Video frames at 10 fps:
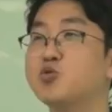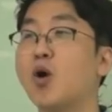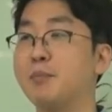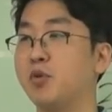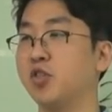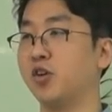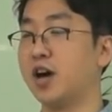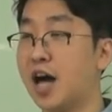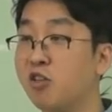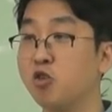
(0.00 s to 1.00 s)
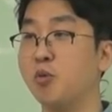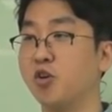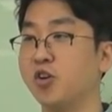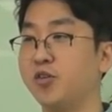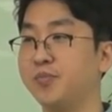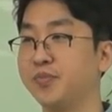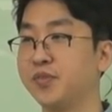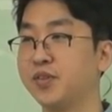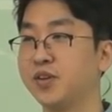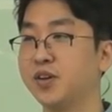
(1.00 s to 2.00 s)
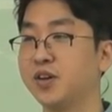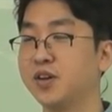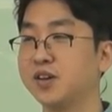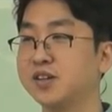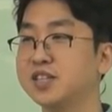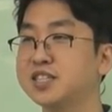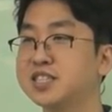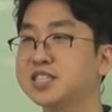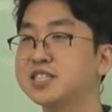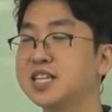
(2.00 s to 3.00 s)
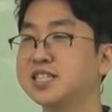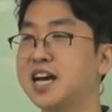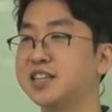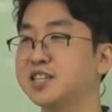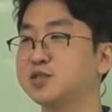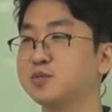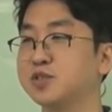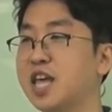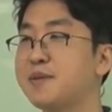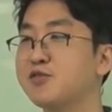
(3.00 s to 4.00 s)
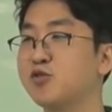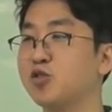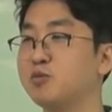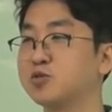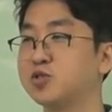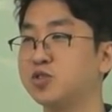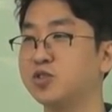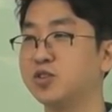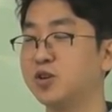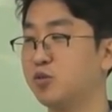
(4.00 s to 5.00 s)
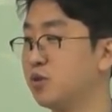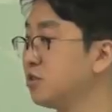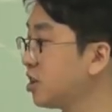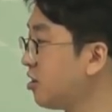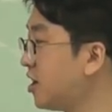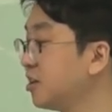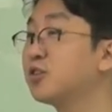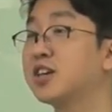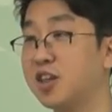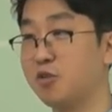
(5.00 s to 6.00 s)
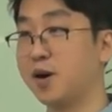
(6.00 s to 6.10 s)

욕안 먹어요. 안 얻어먹어요. 근데 식신생제가 안 돼 있으면 태반으로 얻어먹죠. 왜 느껴? 아, 이렇게 돼요